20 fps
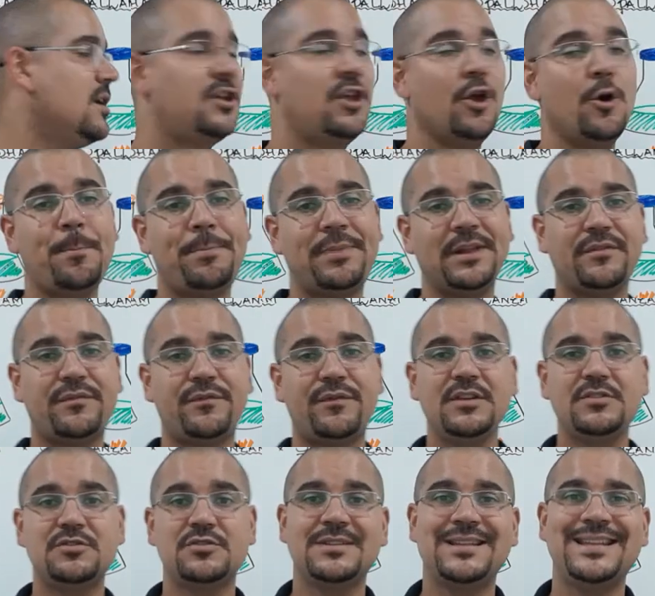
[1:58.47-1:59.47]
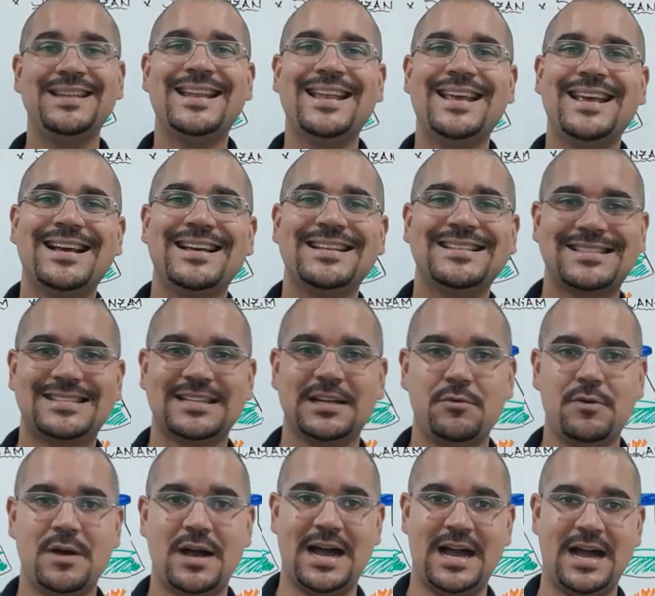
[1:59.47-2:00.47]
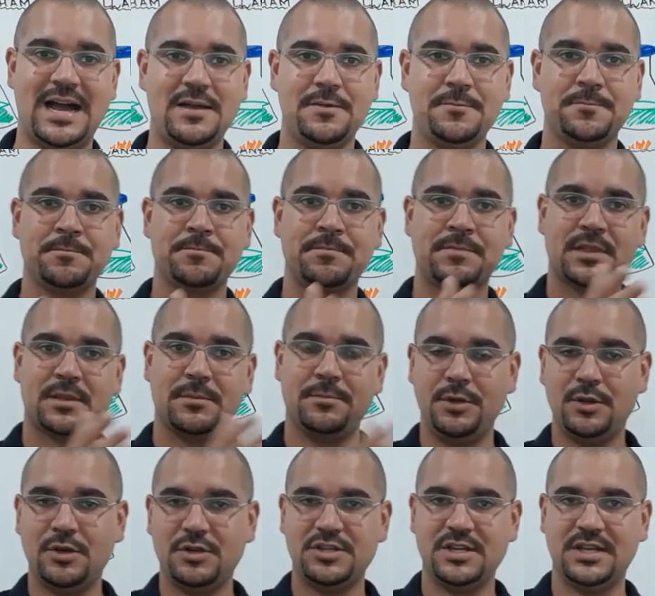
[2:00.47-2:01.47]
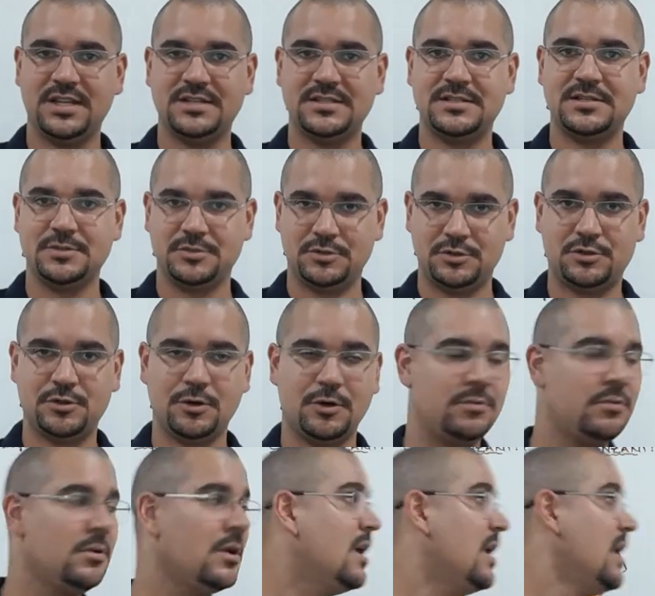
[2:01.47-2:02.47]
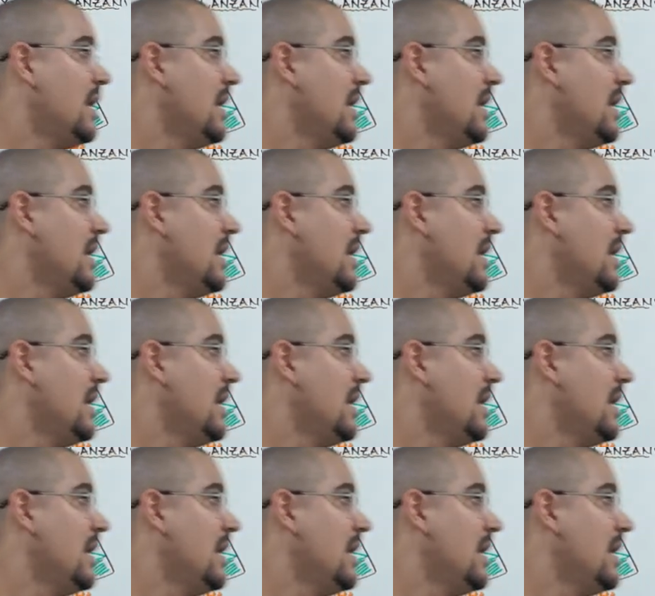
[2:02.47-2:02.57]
Que é um prefixo de negação a biogênese. Show?